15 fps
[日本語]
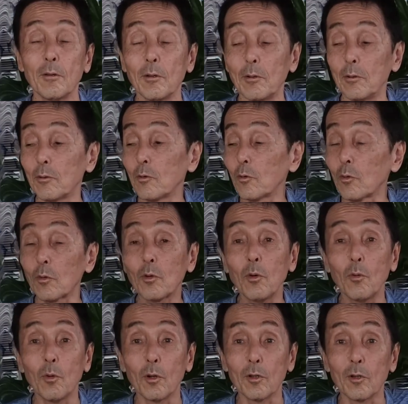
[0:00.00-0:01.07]
えー、ちょっと
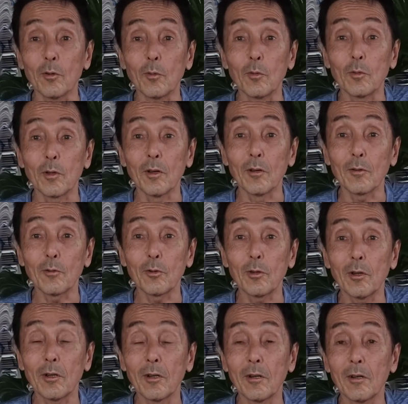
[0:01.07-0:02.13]
今日はね、こんなく
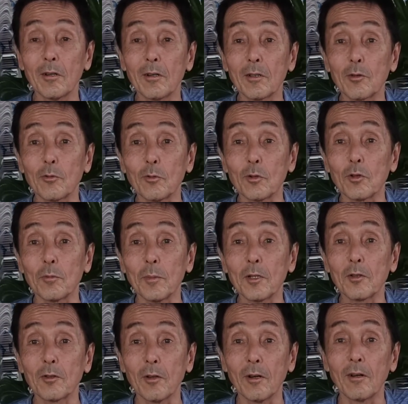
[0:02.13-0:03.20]
だらん話をし
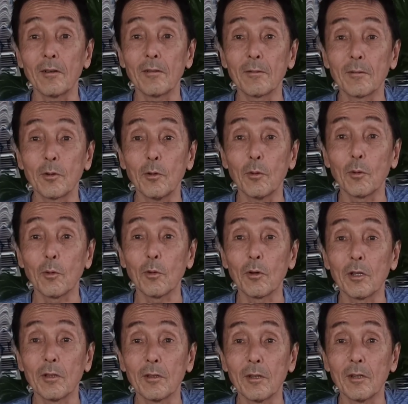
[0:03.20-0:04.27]
ました。今日こ
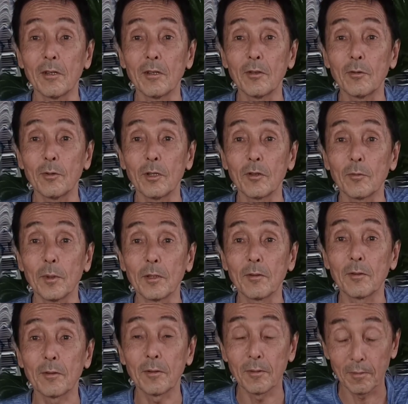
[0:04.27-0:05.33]
の辺で失礼しま
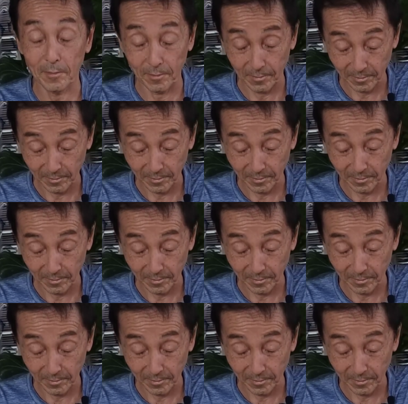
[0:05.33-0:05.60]
す。